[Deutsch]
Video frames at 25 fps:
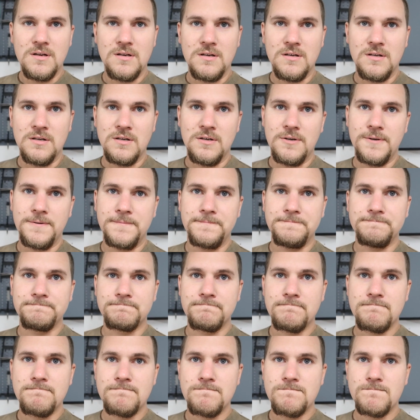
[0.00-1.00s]

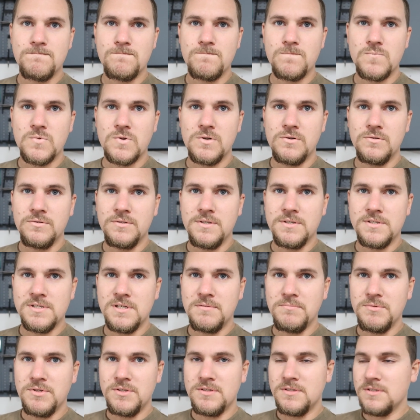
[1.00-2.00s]
Ähm, und
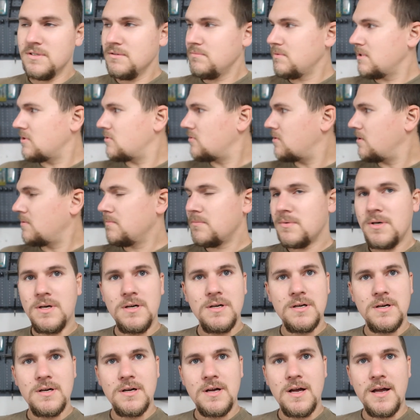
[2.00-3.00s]
jetzt habe ich hier bei
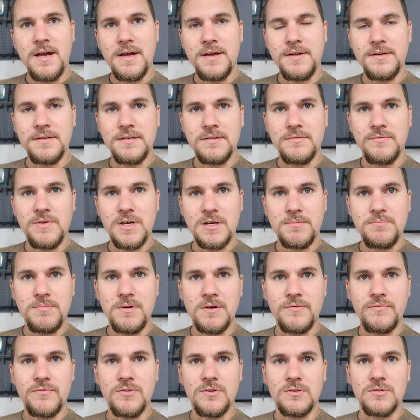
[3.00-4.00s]
Hornbach eine
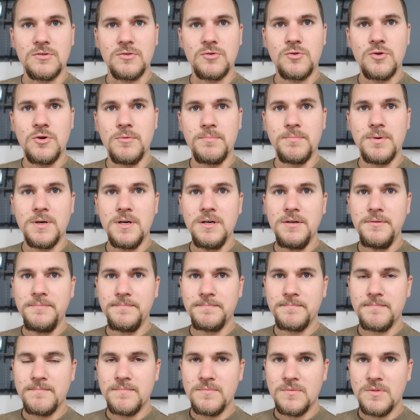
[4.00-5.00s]
Werkbank von
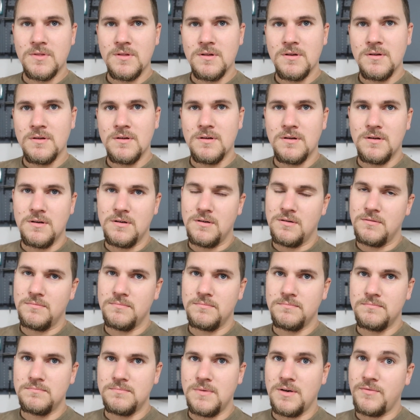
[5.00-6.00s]
Küpper.
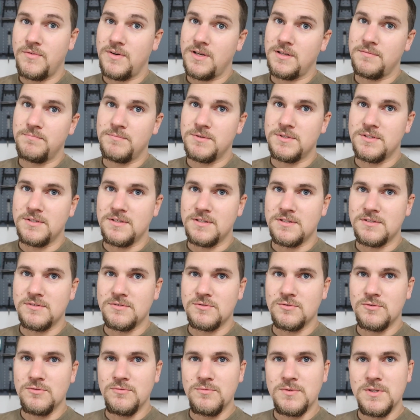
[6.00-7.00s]
Ähm, Mache vielleicht ein bisschen
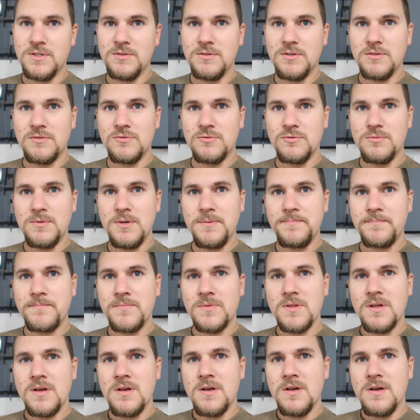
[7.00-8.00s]
Rezensionsvideo darüber.
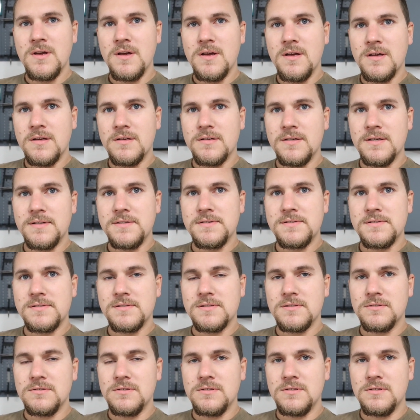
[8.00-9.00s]

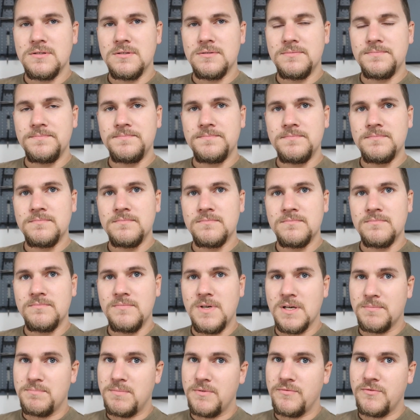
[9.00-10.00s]
Jetzt ähm,
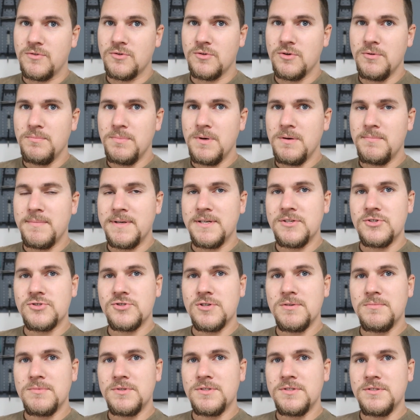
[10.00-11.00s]
Werkbank von Küpper, Made in
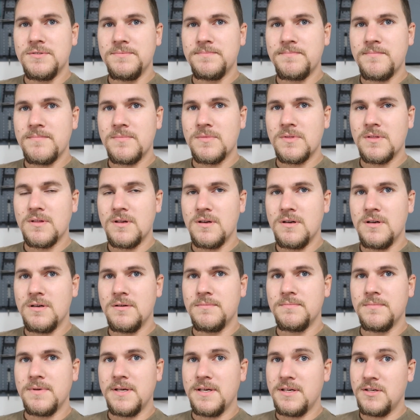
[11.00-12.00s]
Germany.
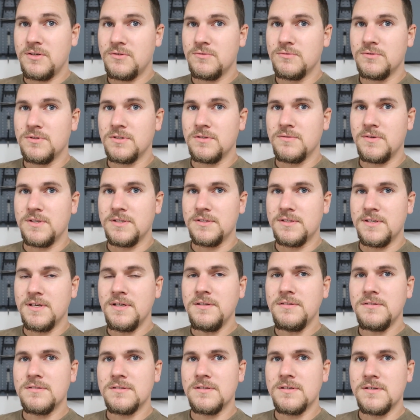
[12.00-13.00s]
Ähm, echt gute
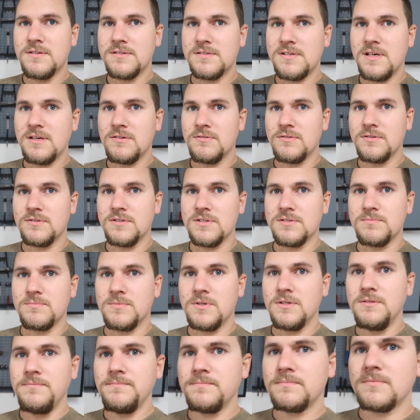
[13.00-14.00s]
Qualität. Ich zeige euch das
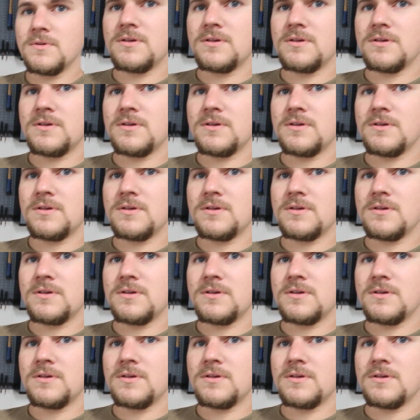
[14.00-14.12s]
mal.